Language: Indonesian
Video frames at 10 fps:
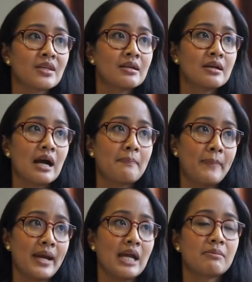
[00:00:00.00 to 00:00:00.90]

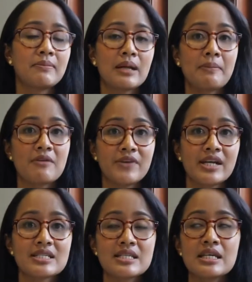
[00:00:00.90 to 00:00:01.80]
apa ya, beberapa
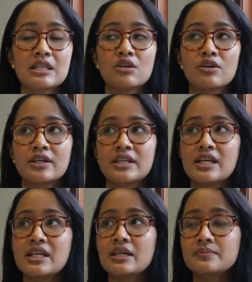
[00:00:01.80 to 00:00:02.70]
versi gitu loh.
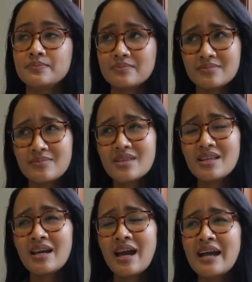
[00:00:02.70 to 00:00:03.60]
Jadi
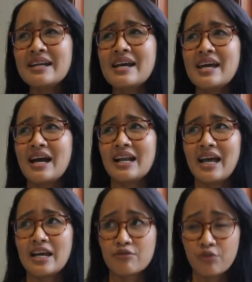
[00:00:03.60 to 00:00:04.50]
ada yang
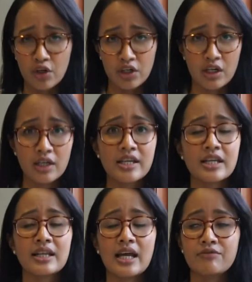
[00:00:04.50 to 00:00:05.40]
line for her. Jadi
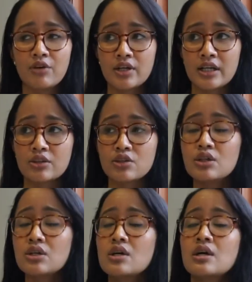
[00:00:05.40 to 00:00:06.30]
line for her
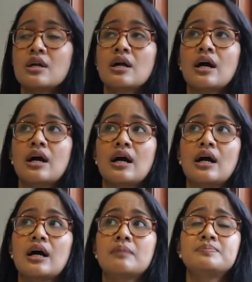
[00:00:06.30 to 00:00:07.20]
itu
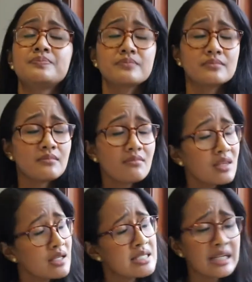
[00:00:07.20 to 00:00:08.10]
um,
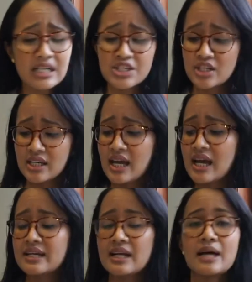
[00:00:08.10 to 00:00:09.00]

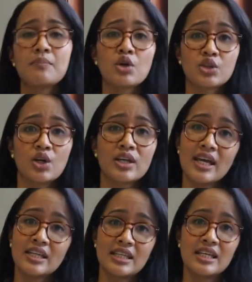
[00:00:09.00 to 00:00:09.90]
signaturenya adalah
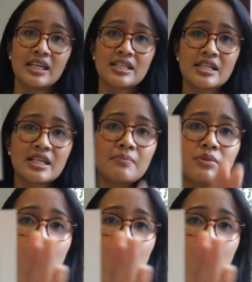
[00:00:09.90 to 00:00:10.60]
botolnya yang tinggi jadi bentuk